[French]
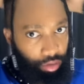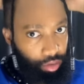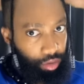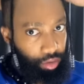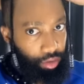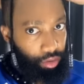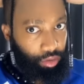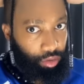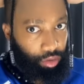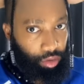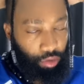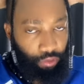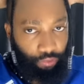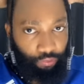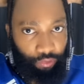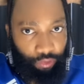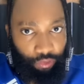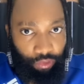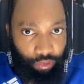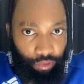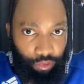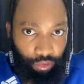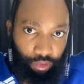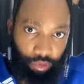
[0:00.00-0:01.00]
You know, qui
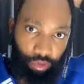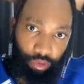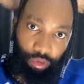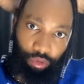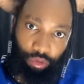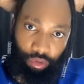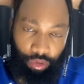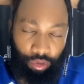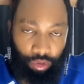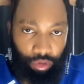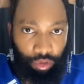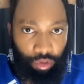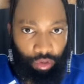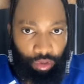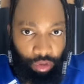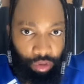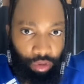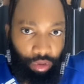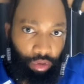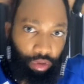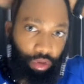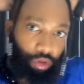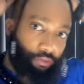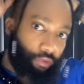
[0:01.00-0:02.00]
veut.
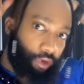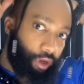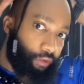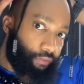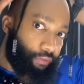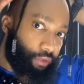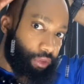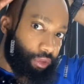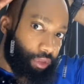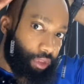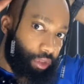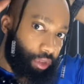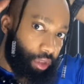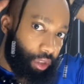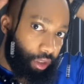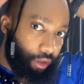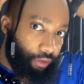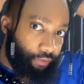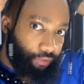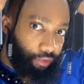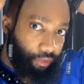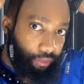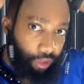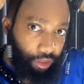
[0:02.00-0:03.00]
Qui veut avancer dans la
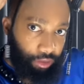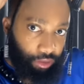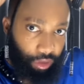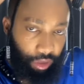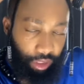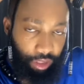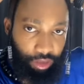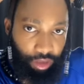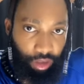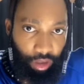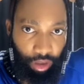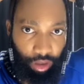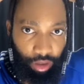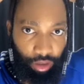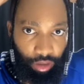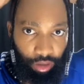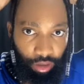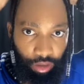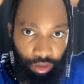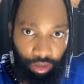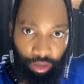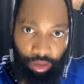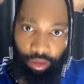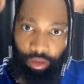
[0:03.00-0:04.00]
vie parce que, attends.
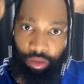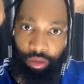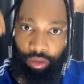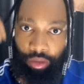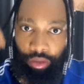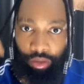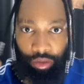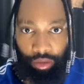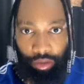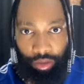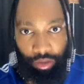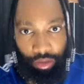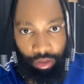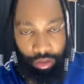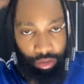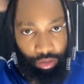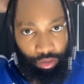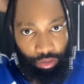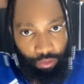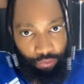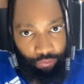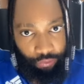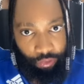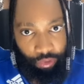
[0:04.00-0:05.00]

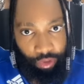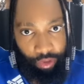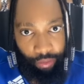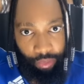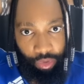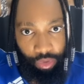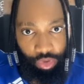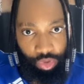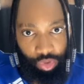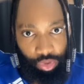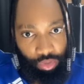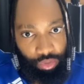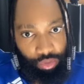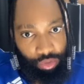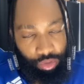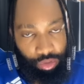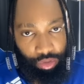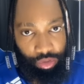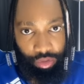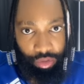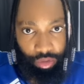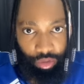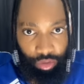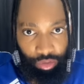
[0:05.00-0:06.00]
Tu veux les bonnes
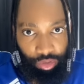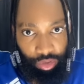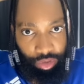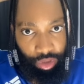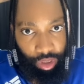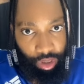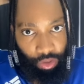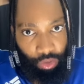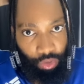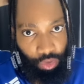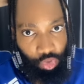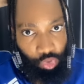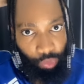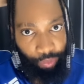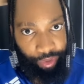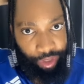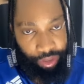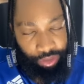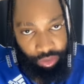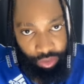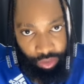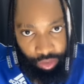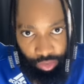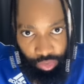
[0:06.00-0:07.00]
choses. Donc tu t'accroches aux
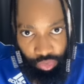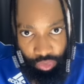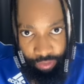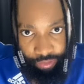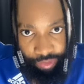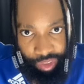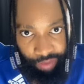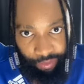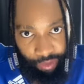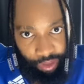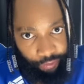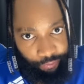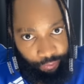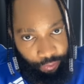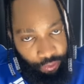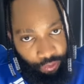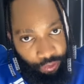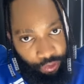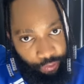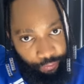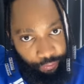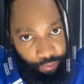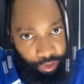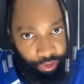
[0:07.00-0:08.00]
personnes qui sont bien, mais il
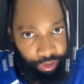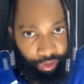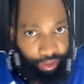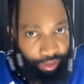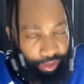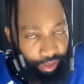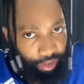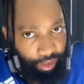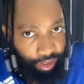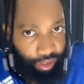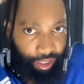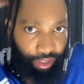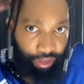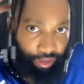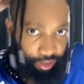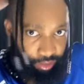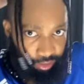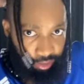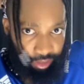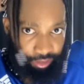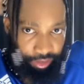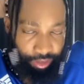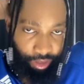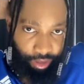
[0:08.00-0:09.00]
faut, il faut entretenir
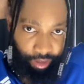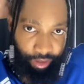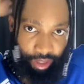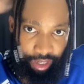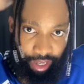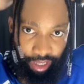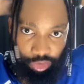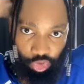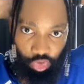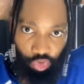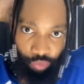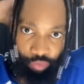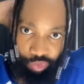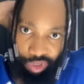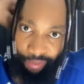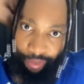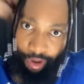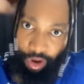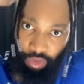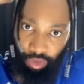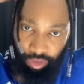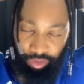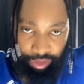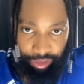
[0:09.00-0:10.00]
les anciennes relations pour ne
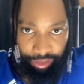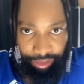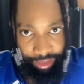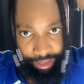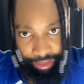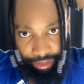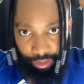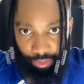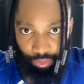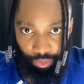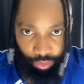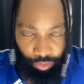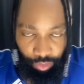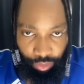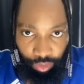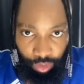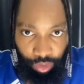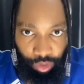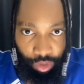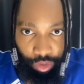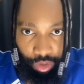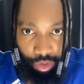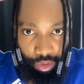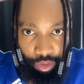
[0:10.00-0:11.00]
pas qu'on te traite de.
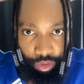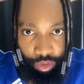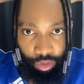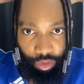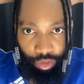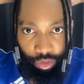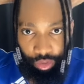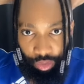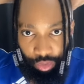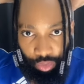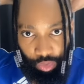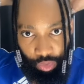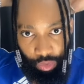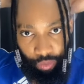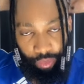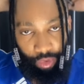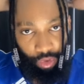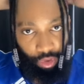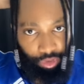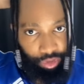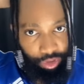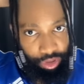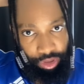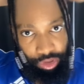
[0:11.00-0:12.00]
de
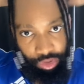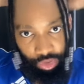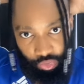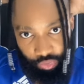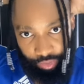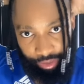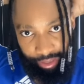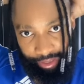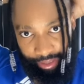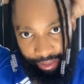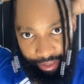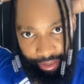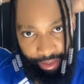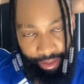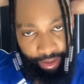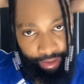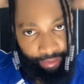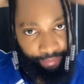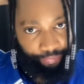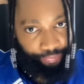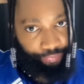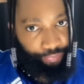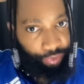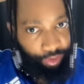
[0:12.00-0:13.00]
ou ingrat
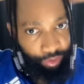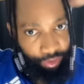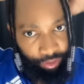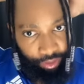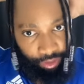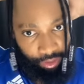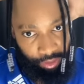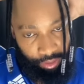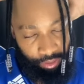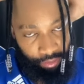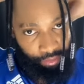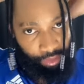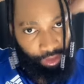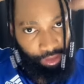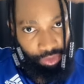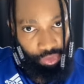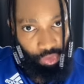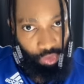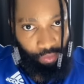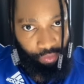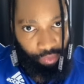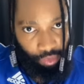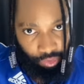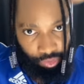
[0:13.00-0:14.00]
que
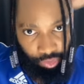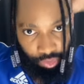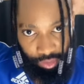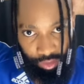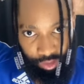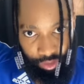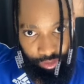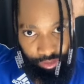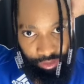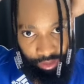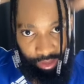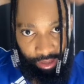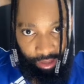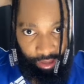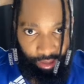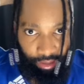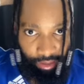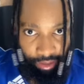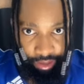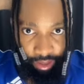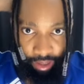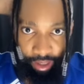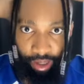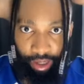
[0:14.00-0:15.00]
opportuniste, c'est
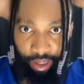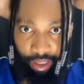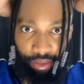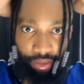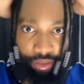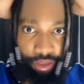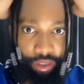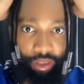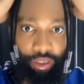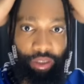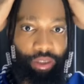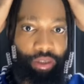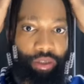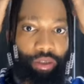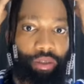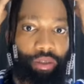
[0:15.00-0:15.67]
ingrat, c'est.